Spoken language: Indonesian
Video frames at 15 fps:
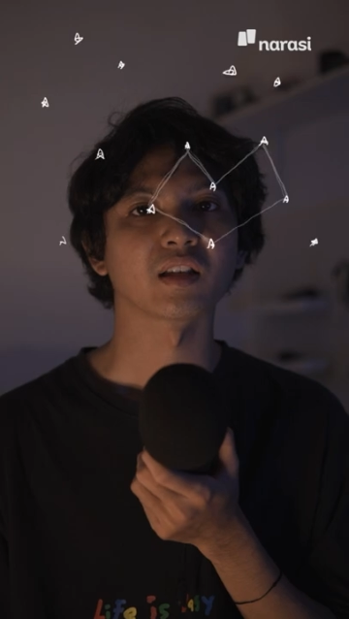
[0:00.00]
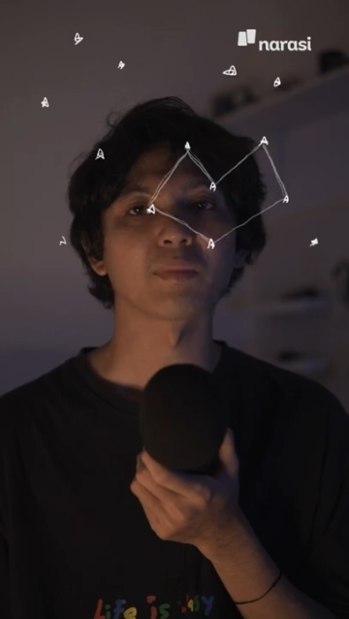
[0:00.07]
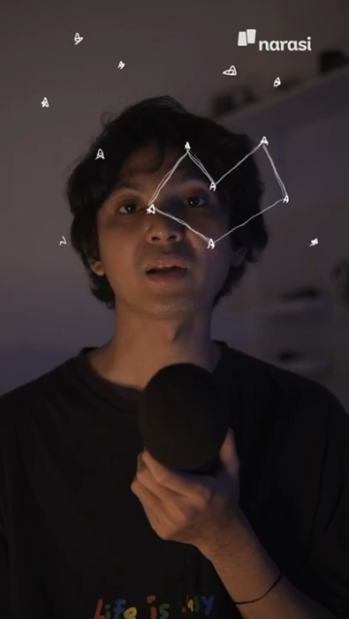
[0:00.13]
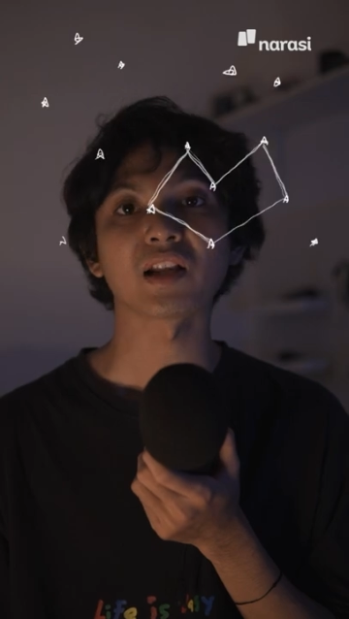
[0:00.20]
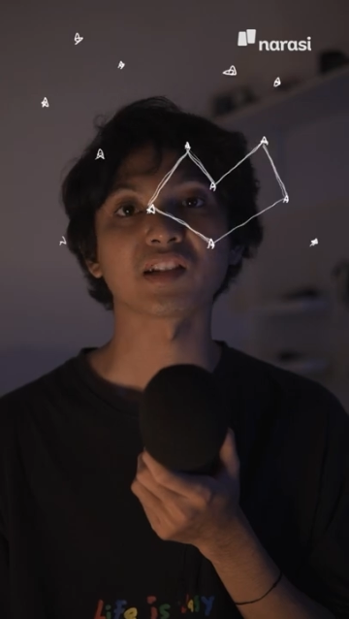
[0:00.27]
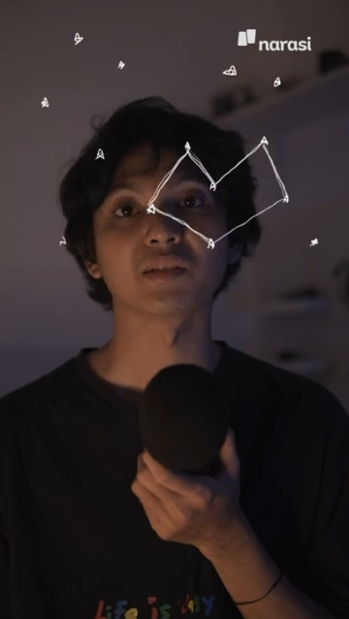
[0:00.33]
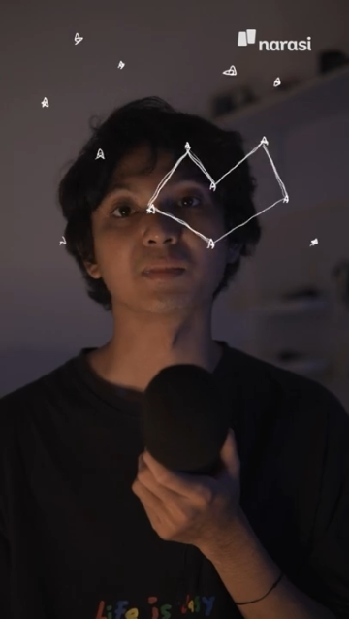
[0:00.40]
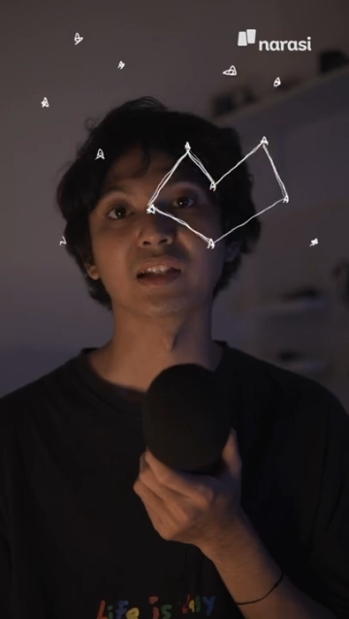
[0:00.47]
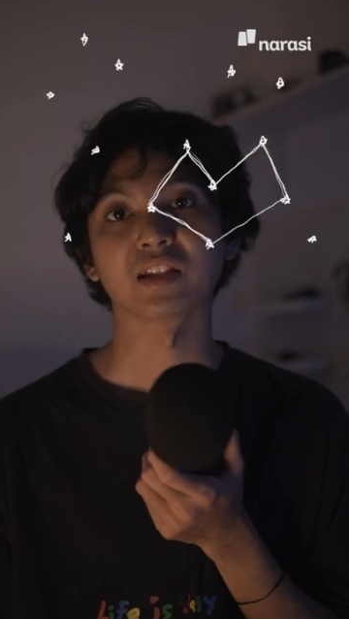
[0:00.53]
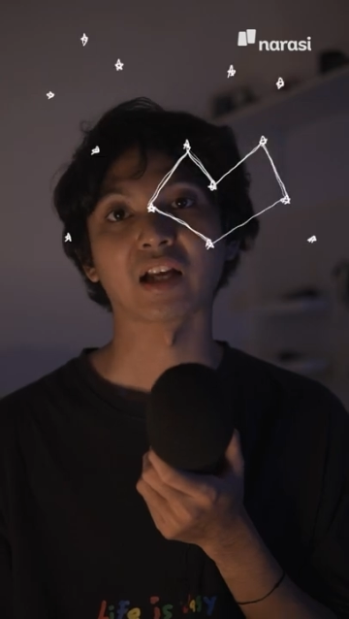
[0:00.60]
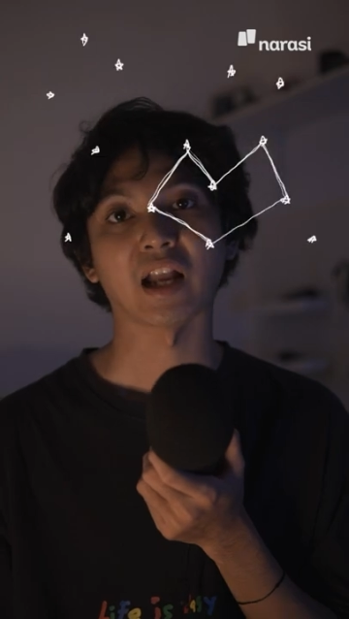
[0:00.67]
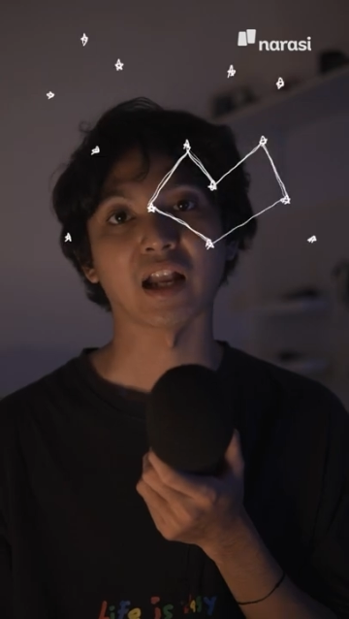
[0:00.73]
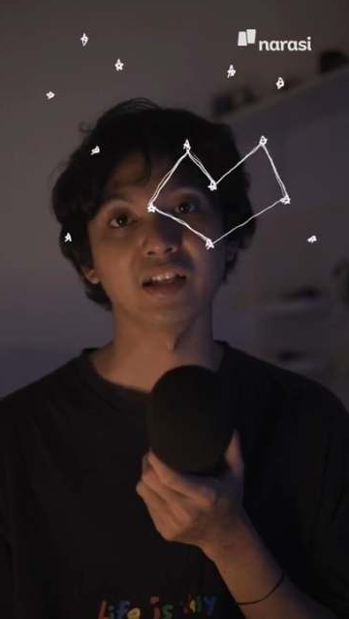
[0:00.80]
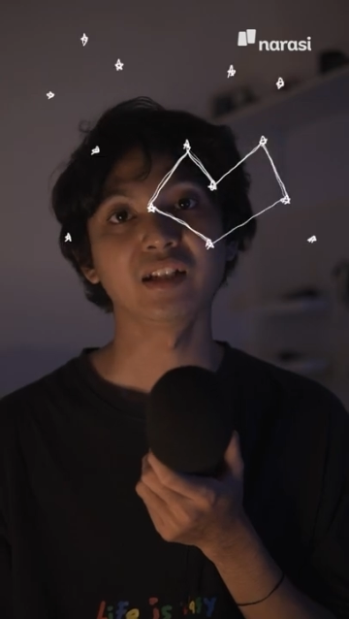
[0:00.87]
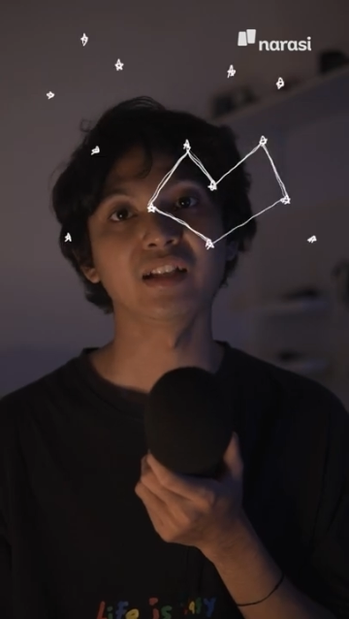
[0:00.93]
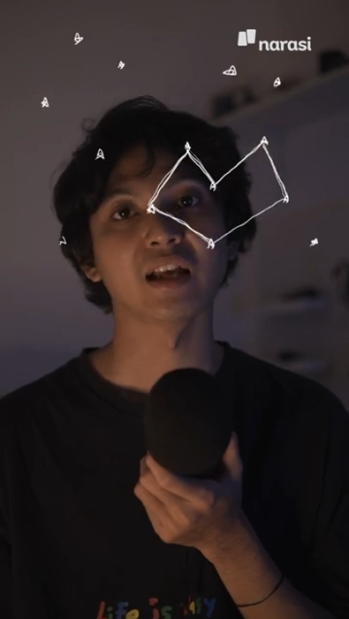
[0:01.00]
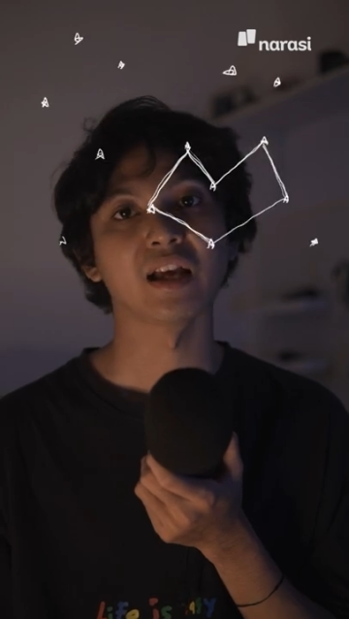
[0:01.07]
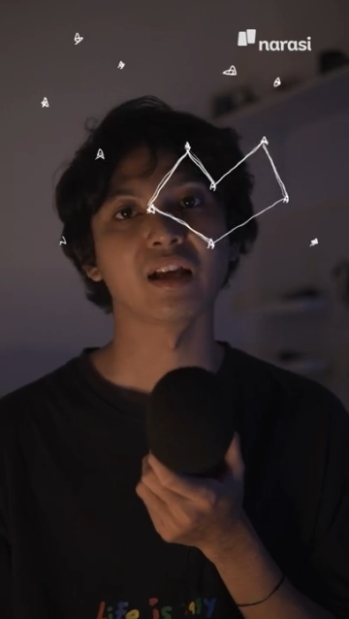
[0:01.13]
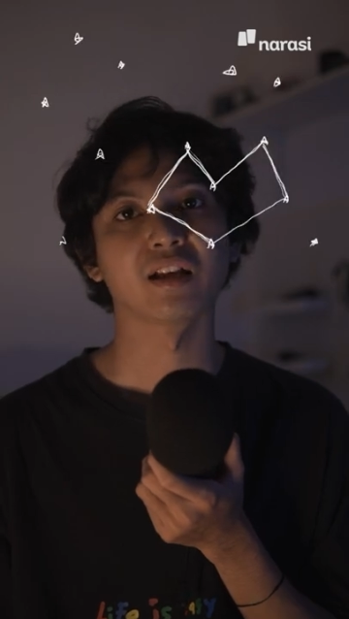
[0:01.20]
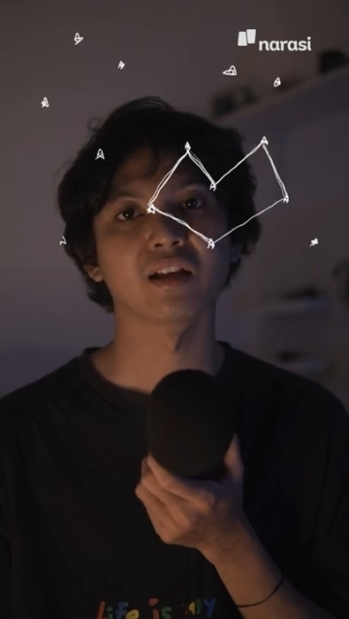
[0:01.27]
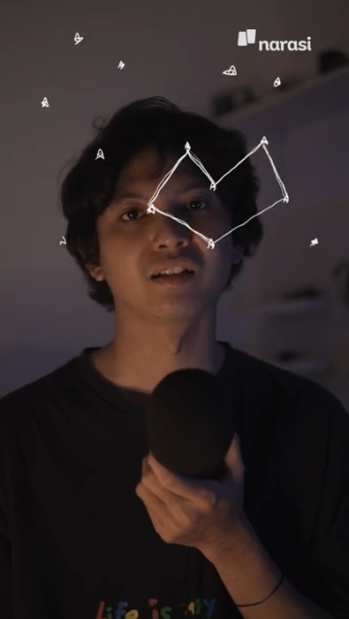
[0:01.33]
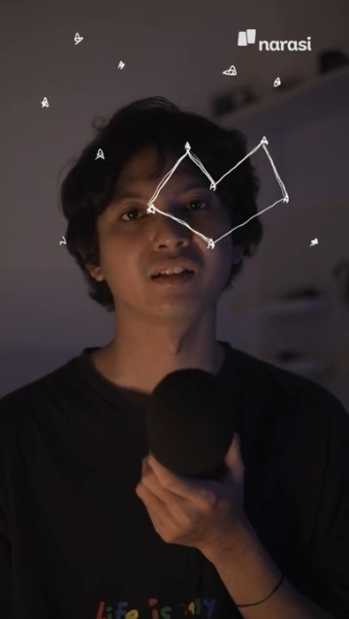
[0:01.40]
tapi rasi bintang yang indah,
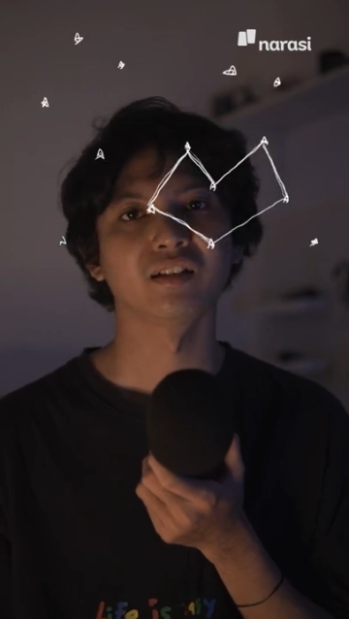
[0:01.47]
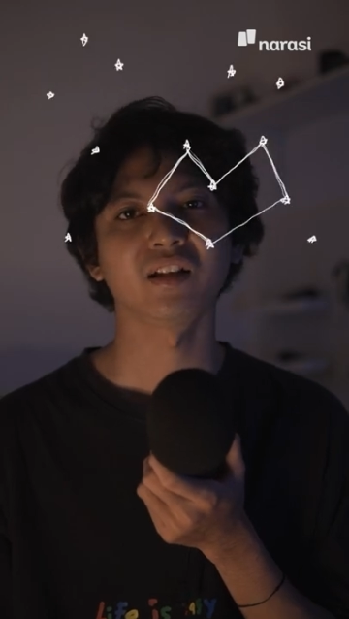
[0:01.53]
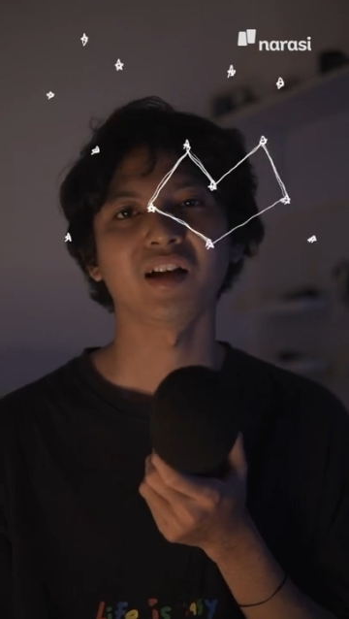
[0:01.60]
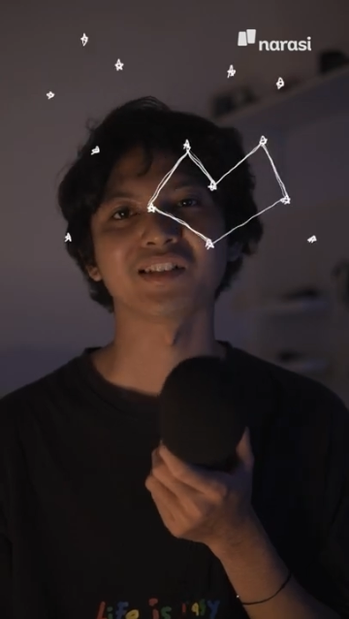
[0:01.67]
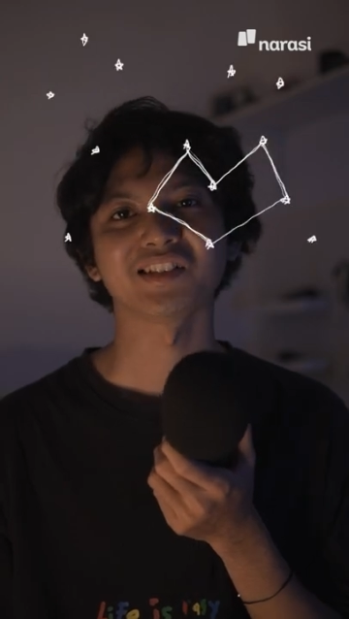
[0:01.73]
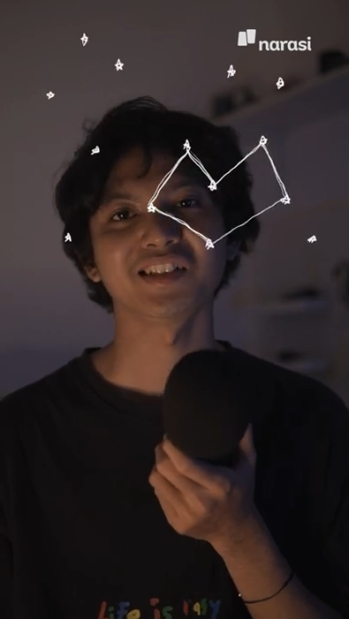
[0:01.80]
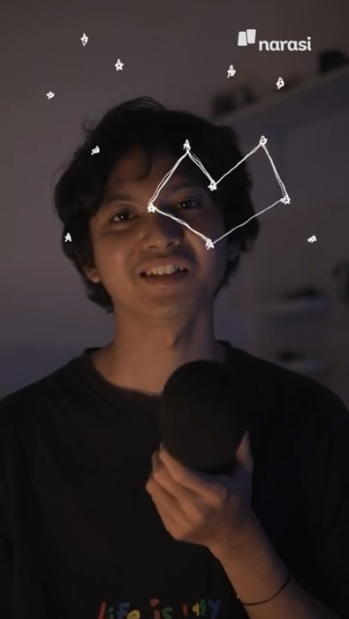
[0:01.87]
ya gak